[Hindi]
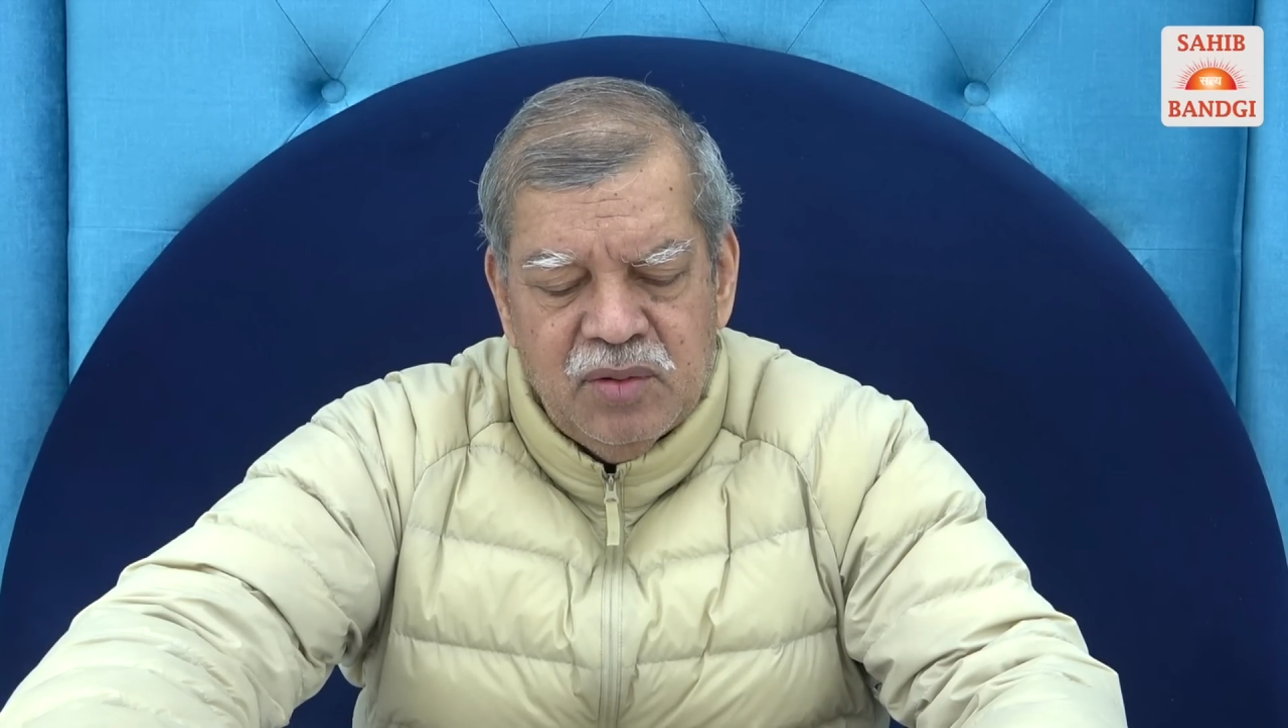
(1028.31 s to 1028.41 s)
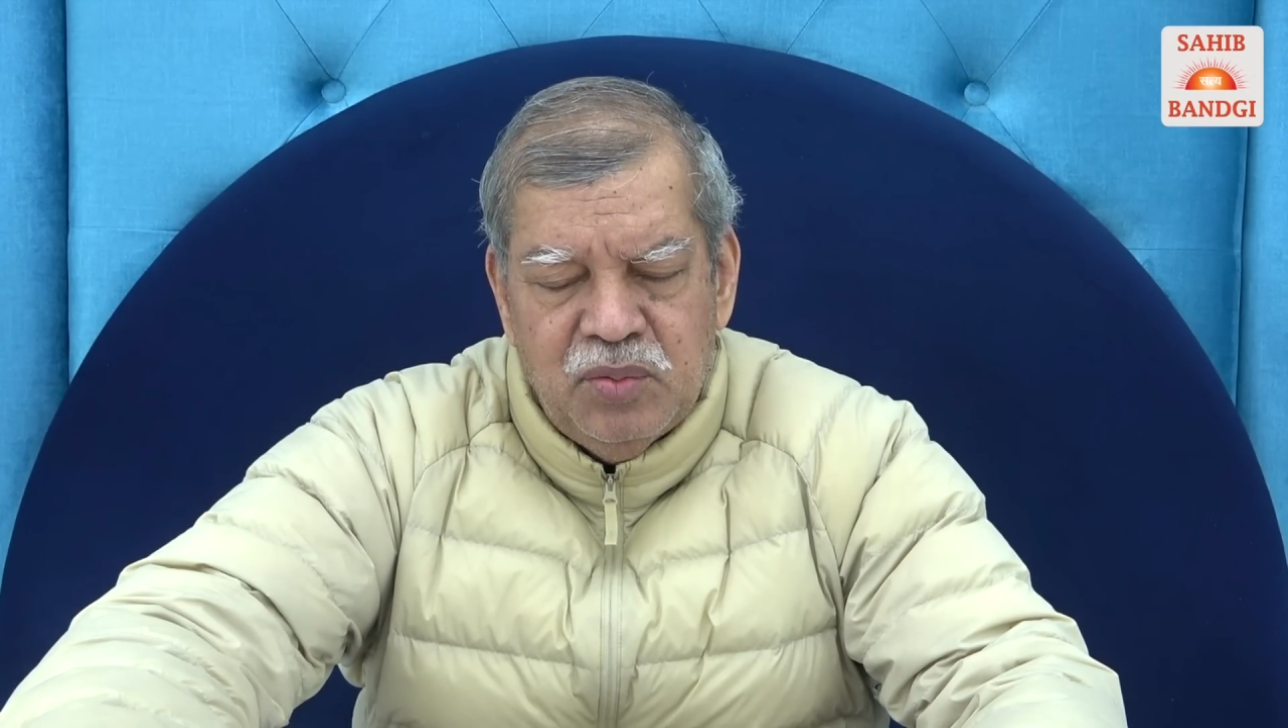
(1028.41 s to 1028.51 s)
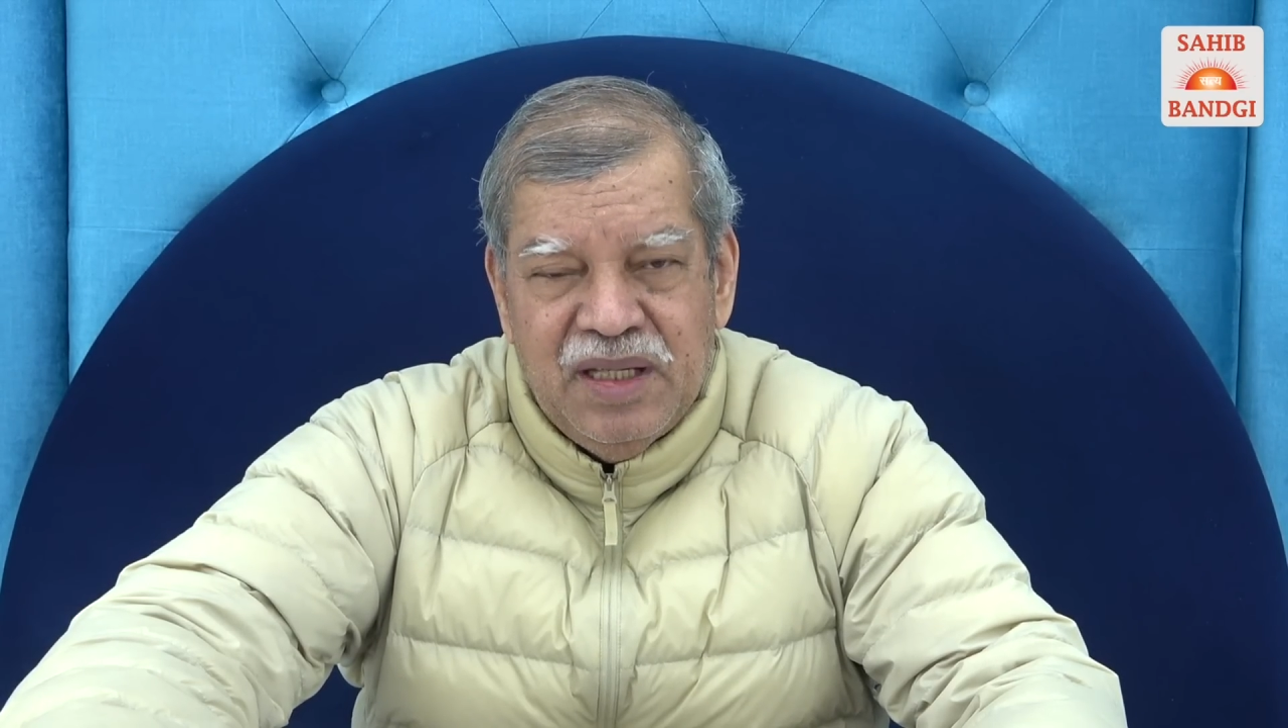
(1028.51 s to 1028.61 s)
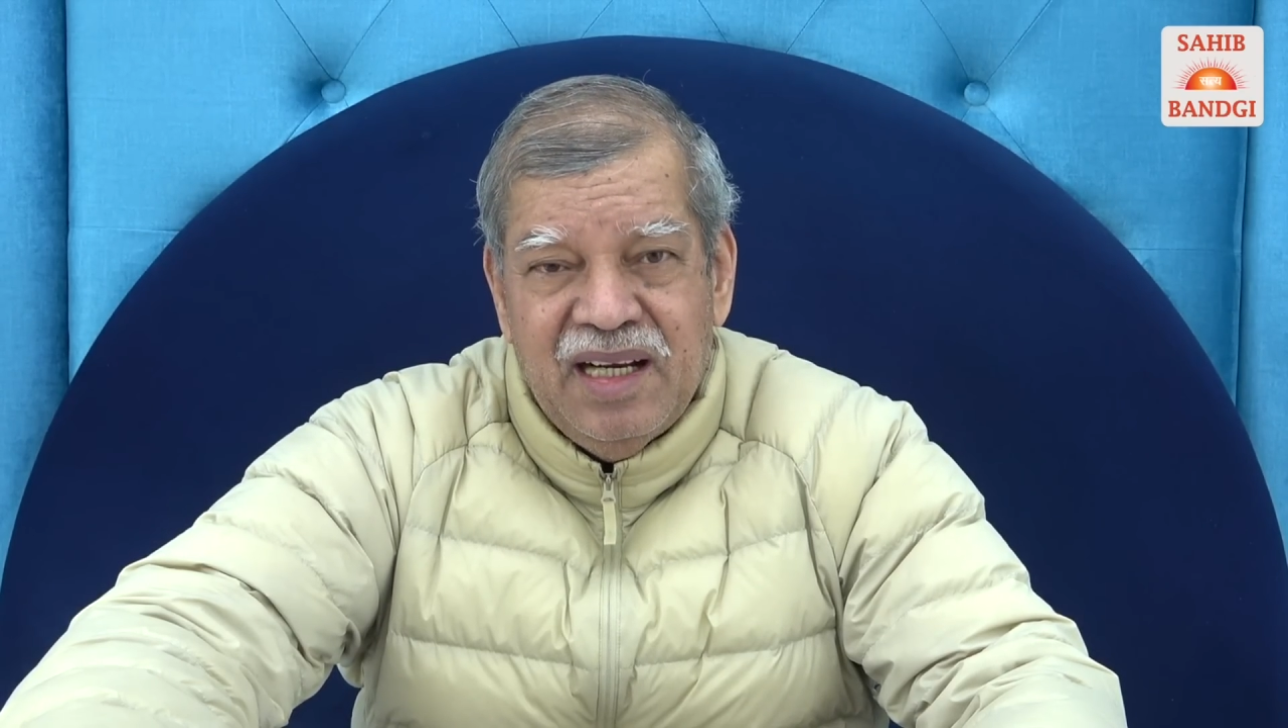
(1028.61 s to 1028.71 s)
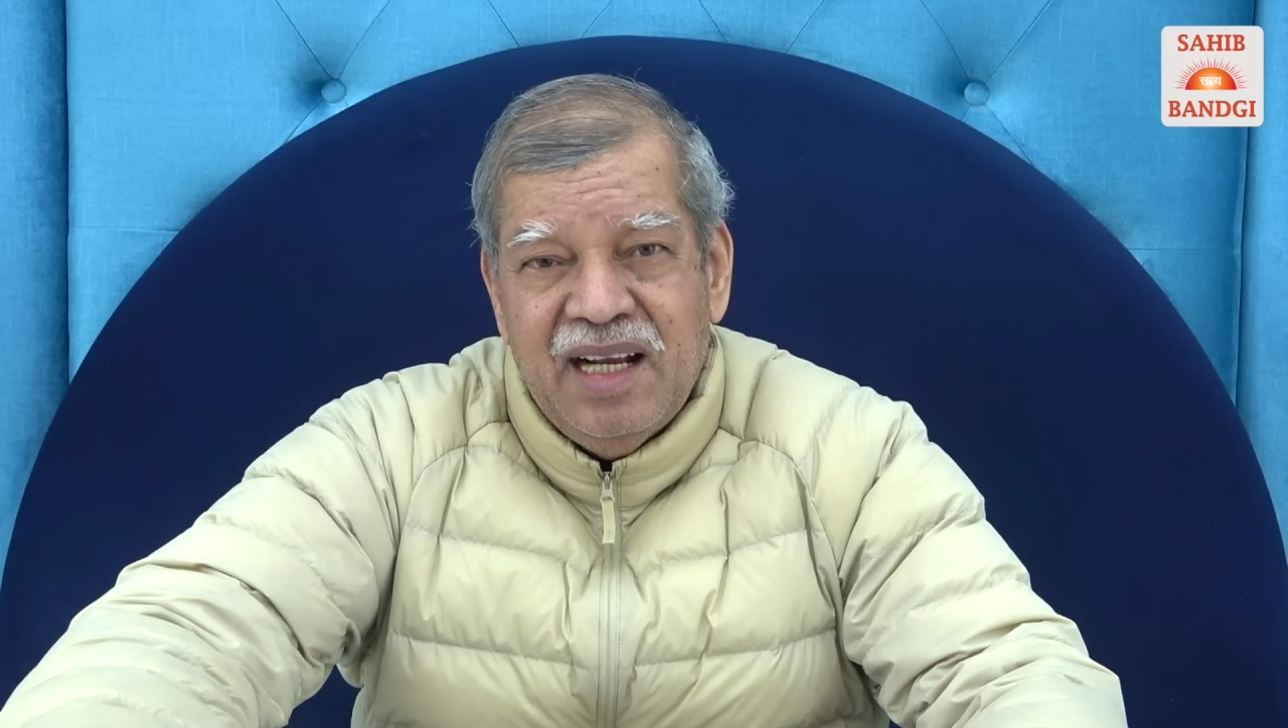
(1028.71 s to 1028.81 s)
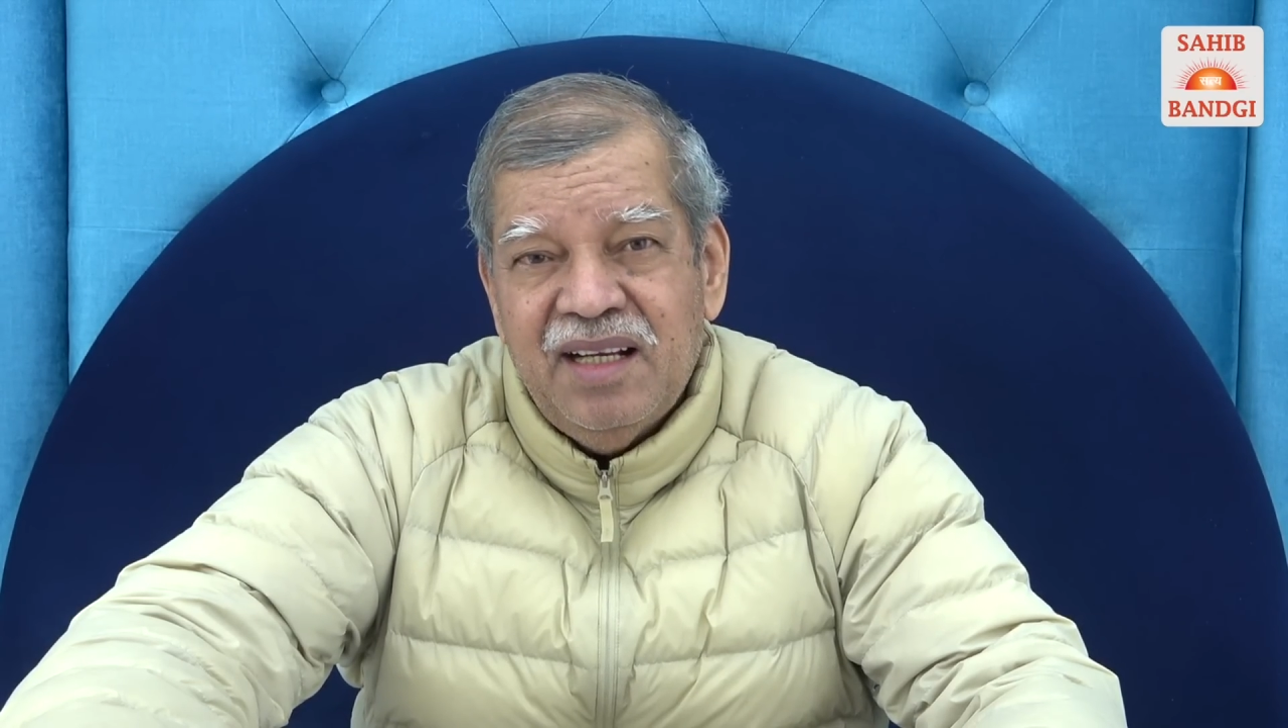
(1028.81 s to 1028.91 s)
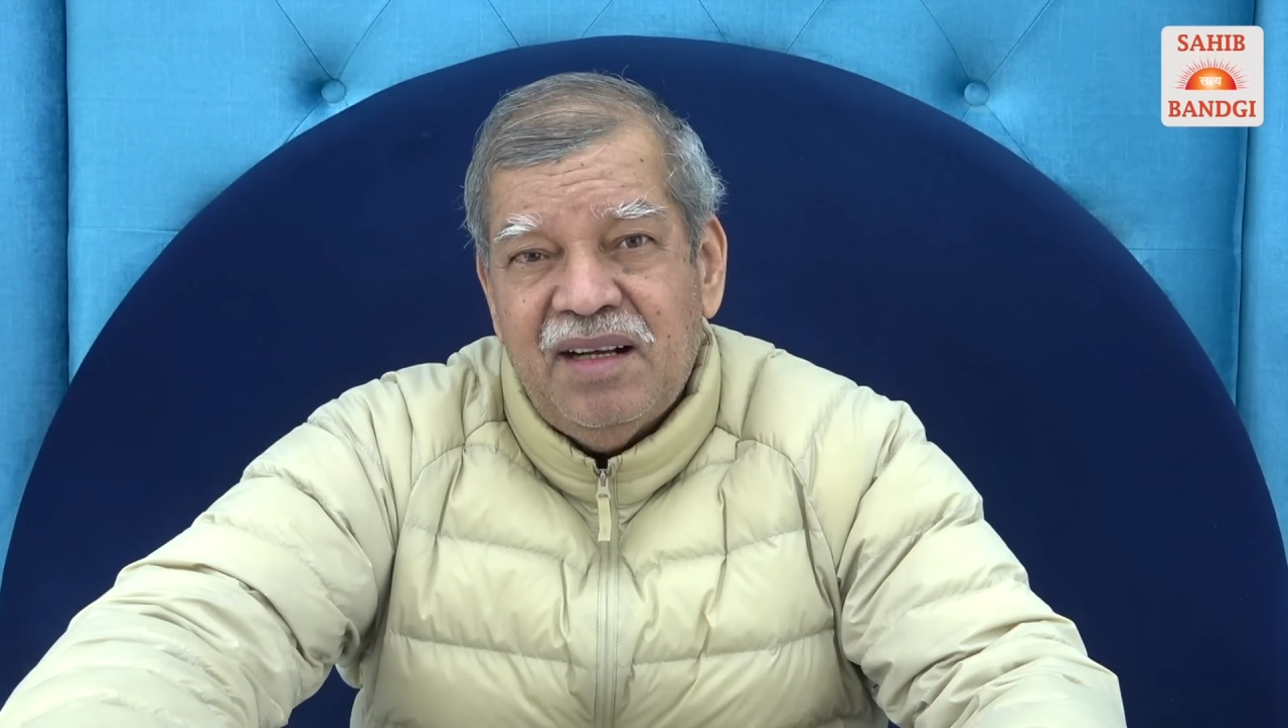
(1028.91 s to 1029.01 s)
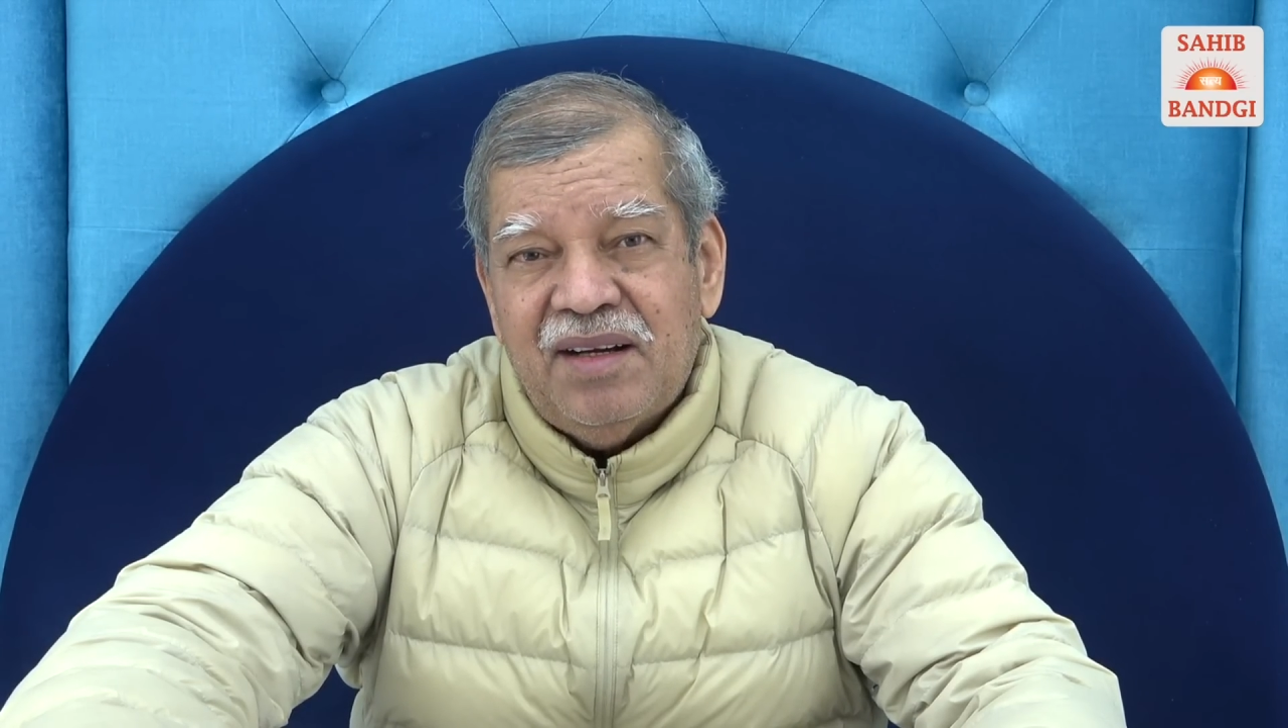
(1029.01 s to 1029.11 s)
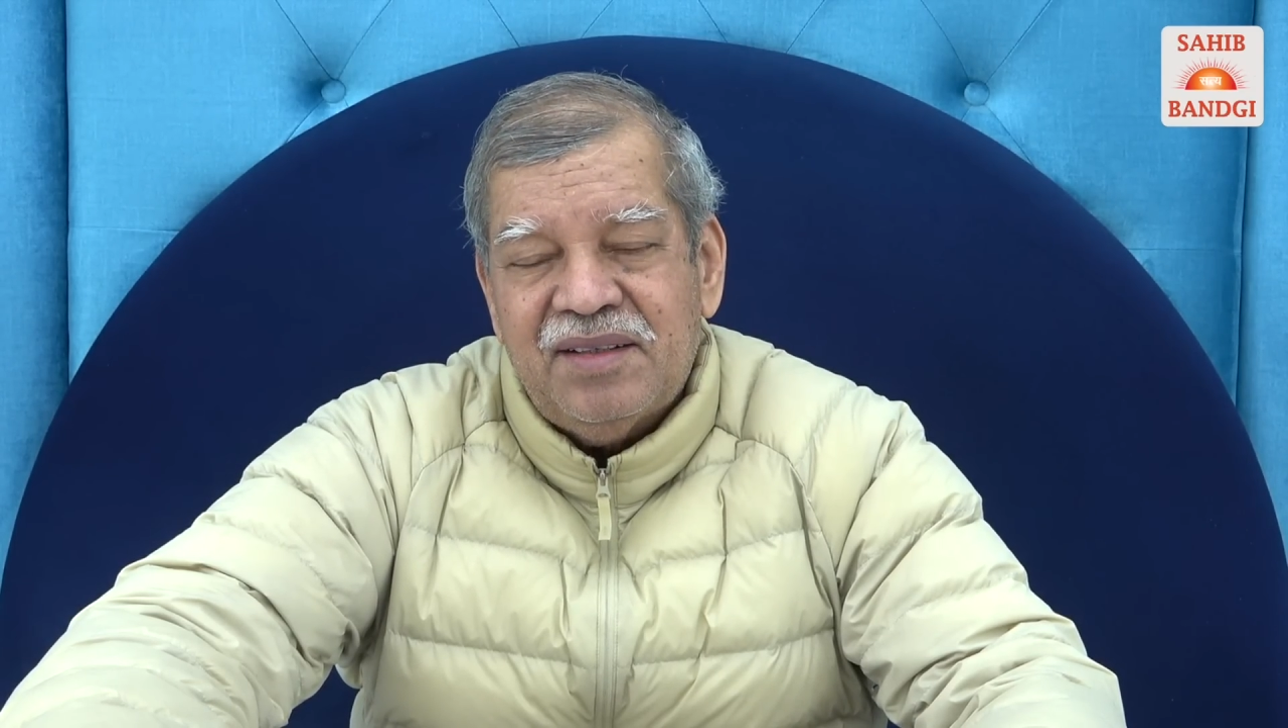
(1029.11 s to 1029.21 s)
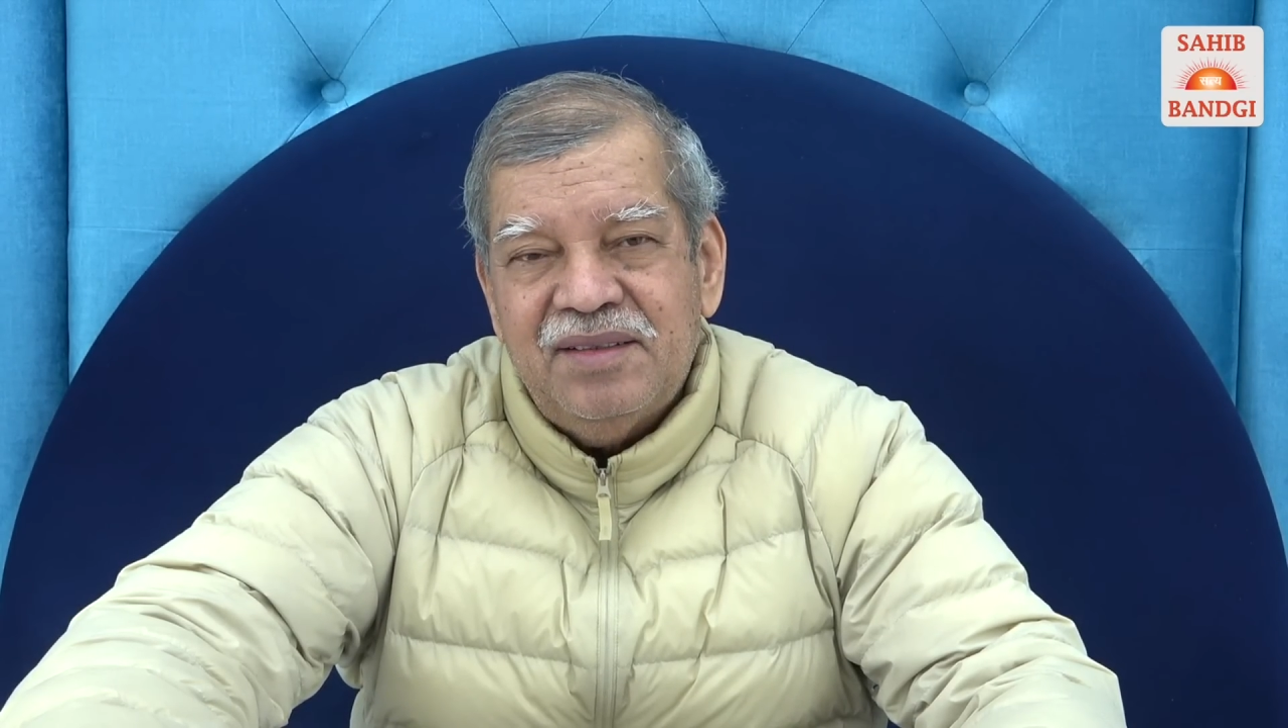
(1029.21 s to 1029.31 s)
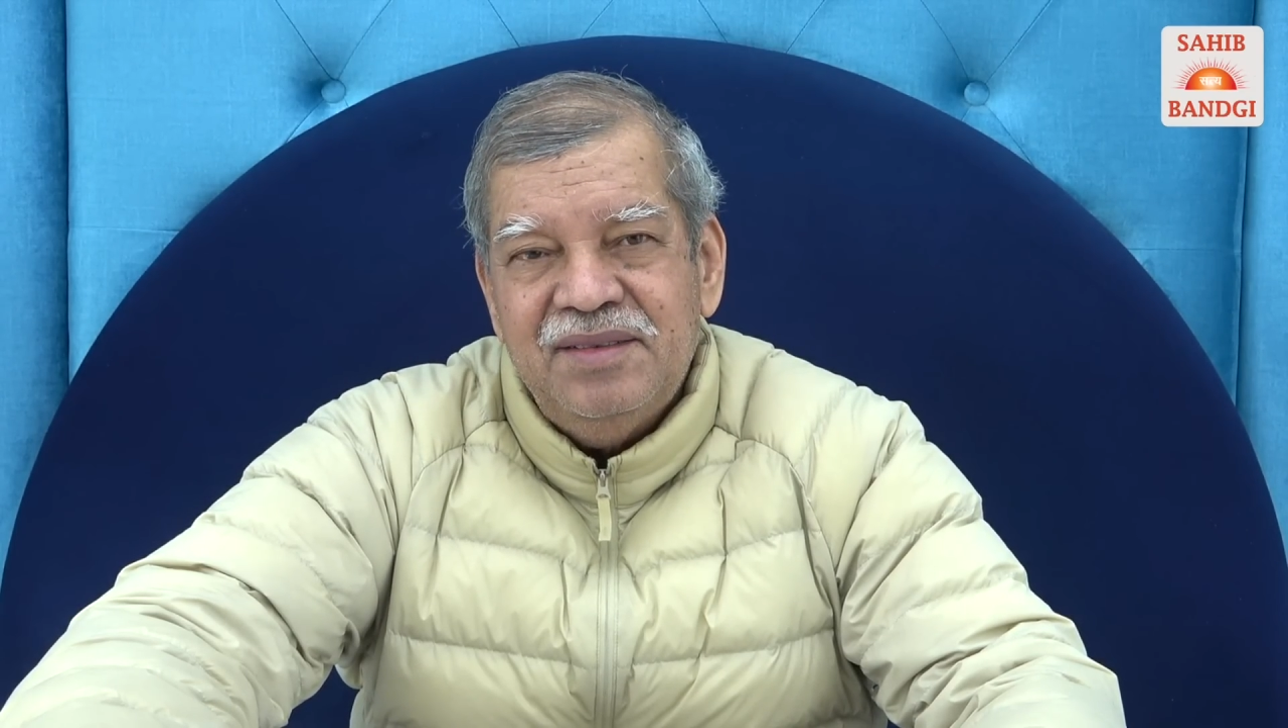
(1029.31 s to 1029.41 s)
रूप है अहंकार